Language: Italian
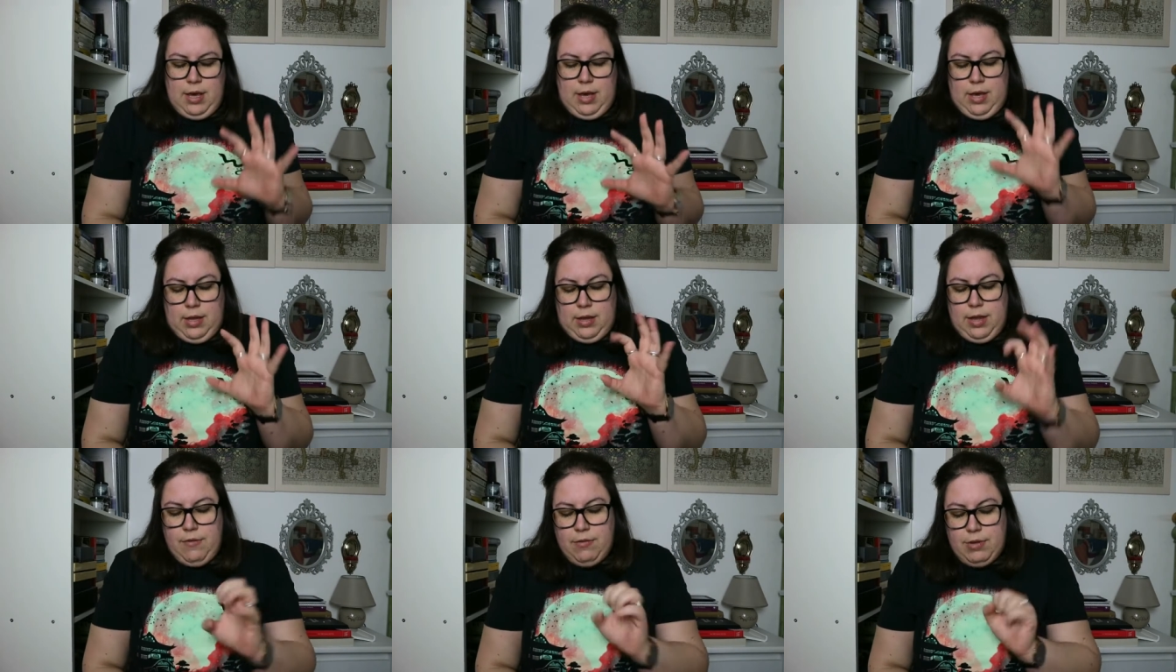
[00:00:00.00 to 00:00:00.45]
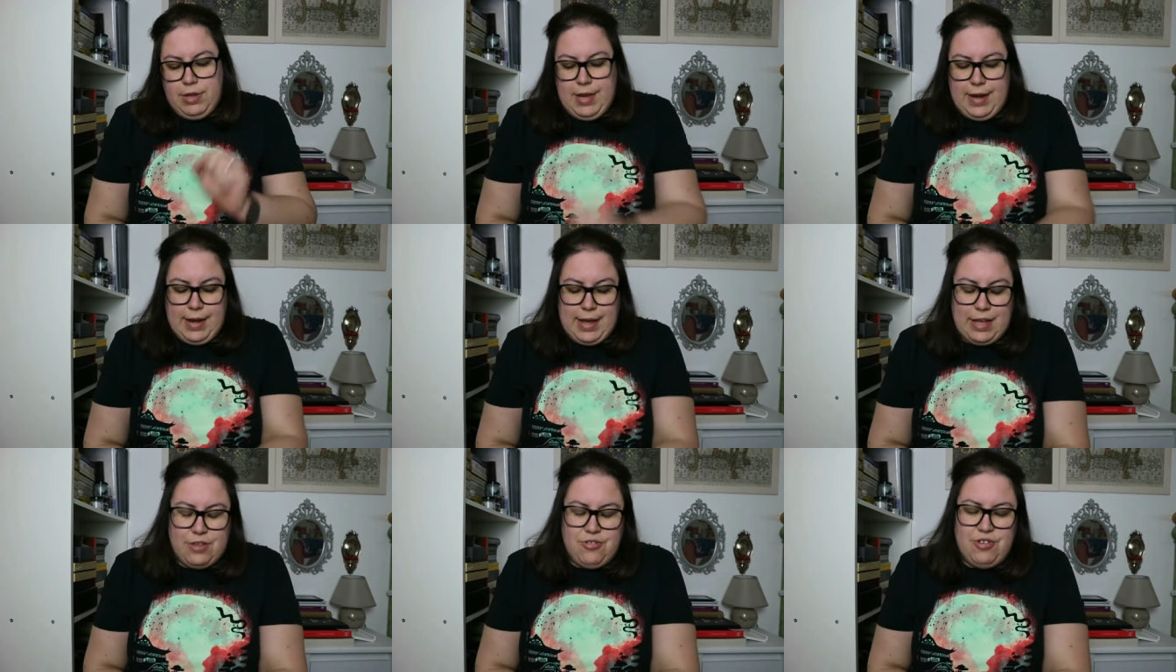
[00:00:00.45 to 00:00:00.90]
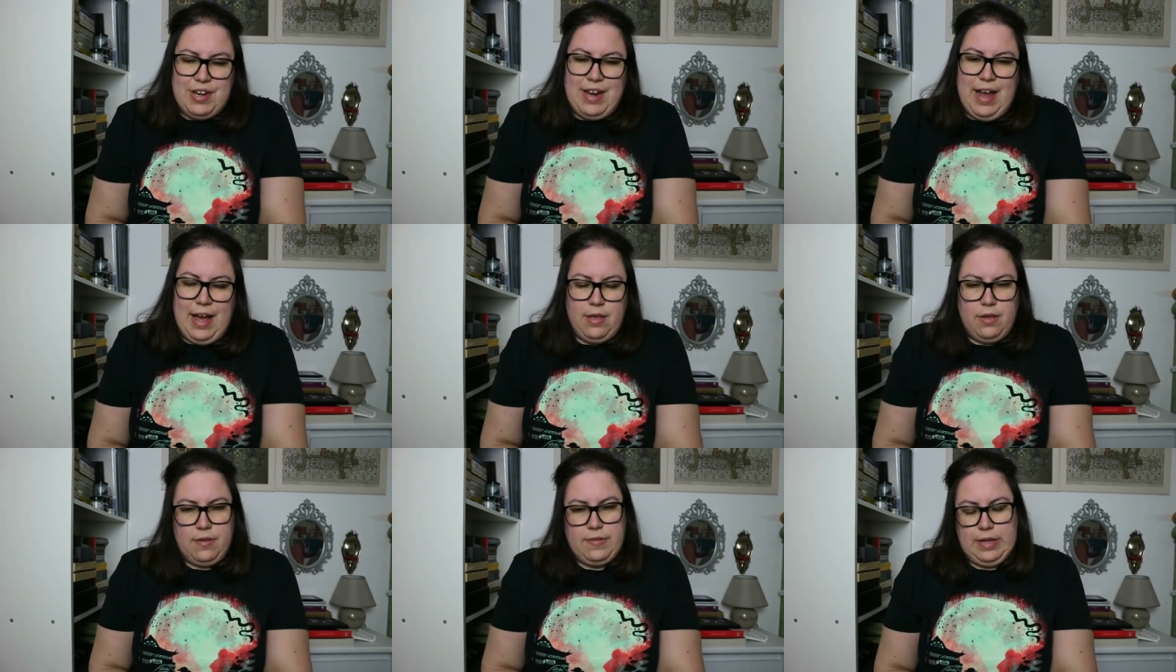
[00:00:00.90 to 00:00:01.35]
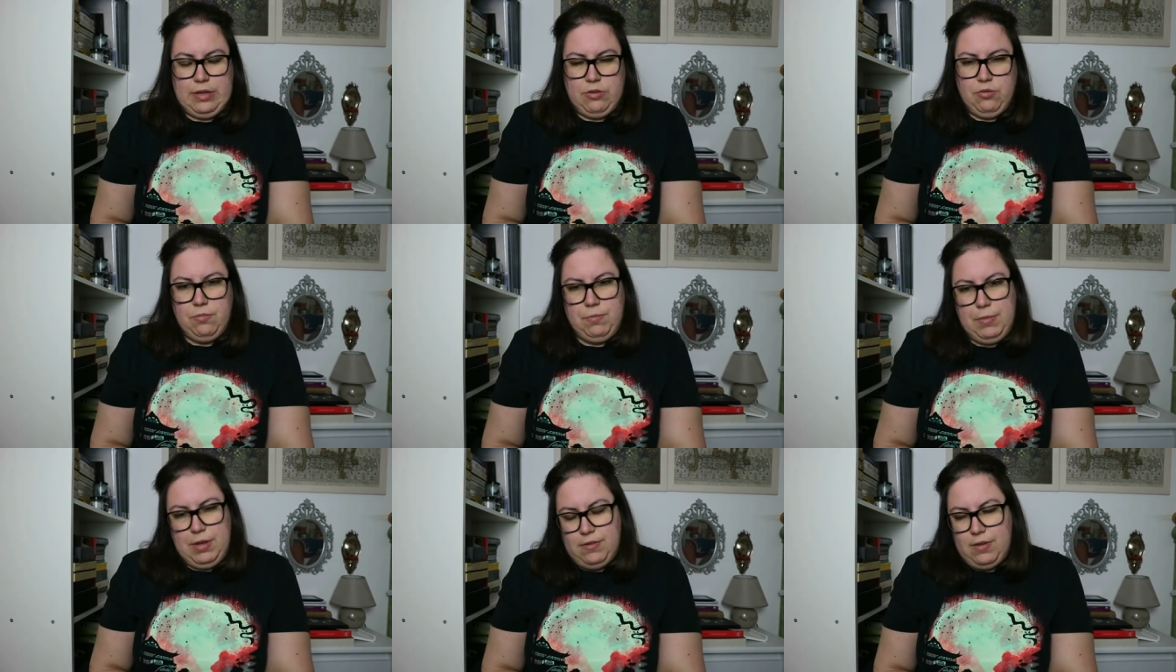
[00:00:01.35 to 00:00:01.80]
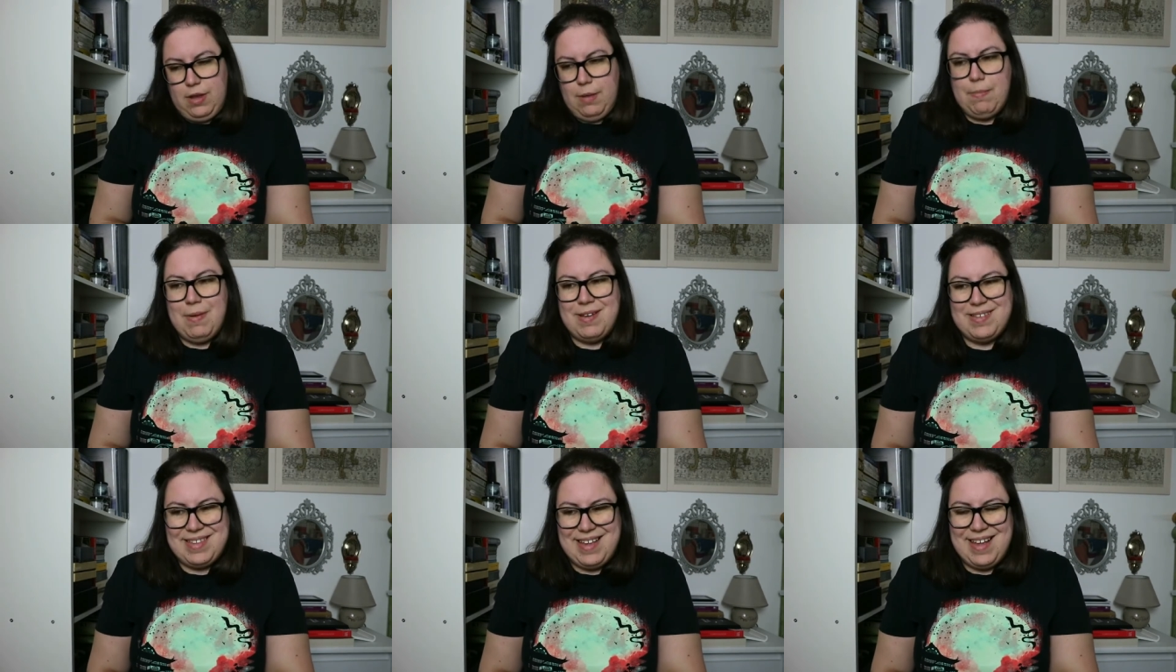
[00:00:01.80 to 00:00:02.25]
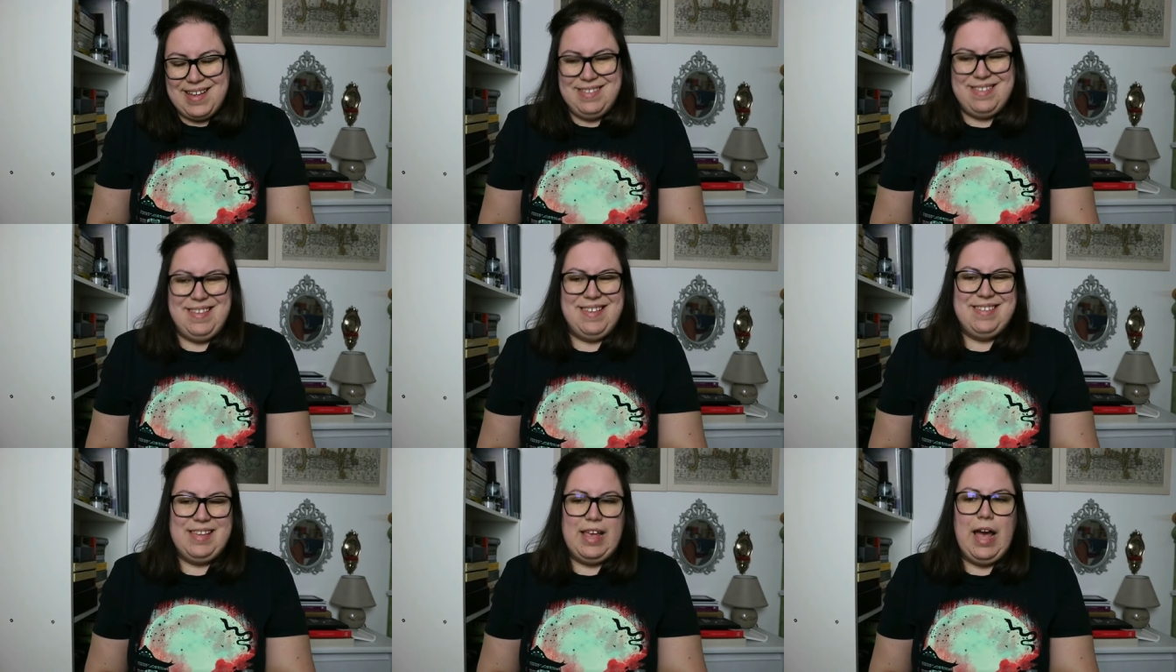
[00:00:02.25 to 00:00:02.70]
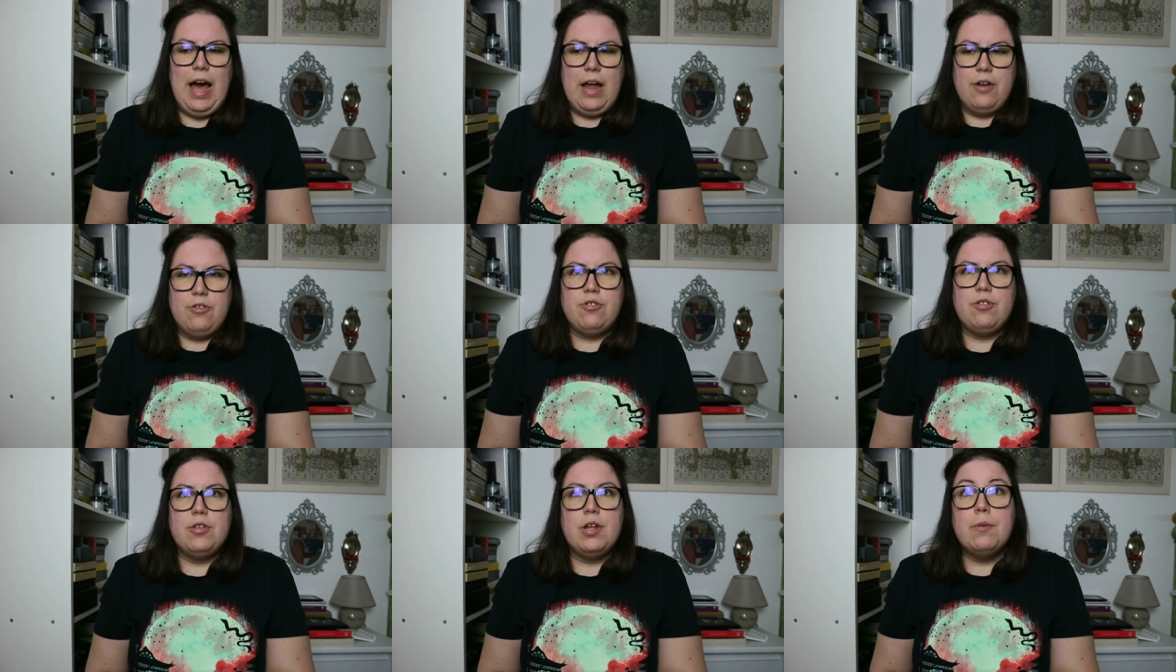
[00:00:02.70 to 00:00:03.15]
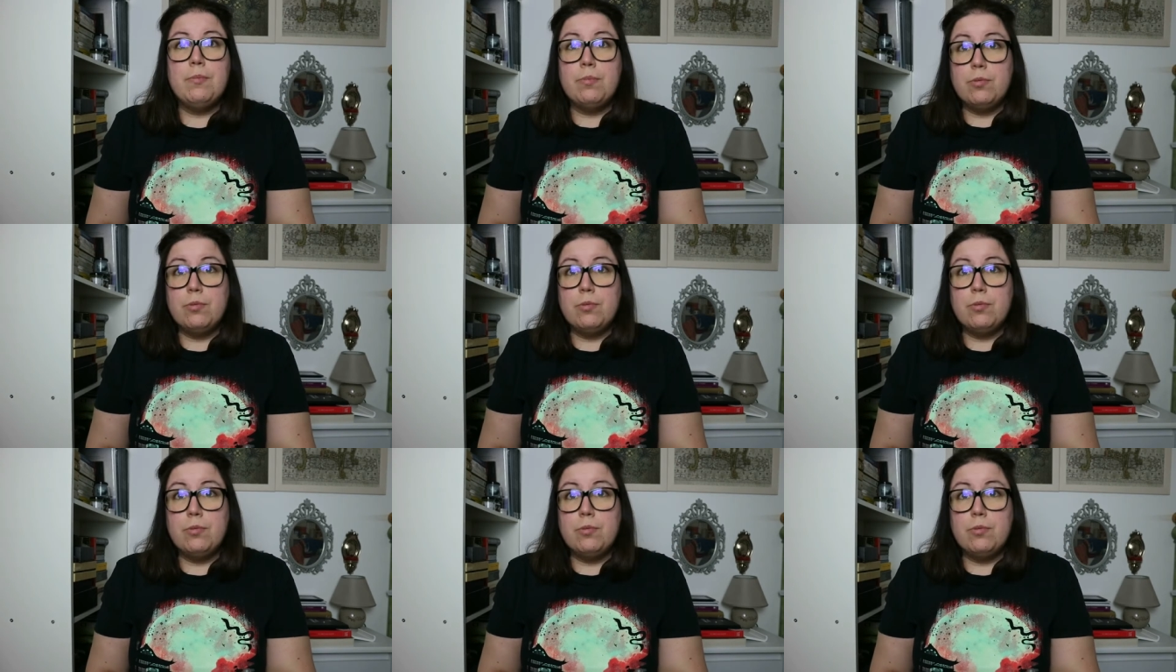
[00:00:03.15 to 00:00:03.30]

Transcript: devo dire che gennaio è stato un mese abbastanza scarso dal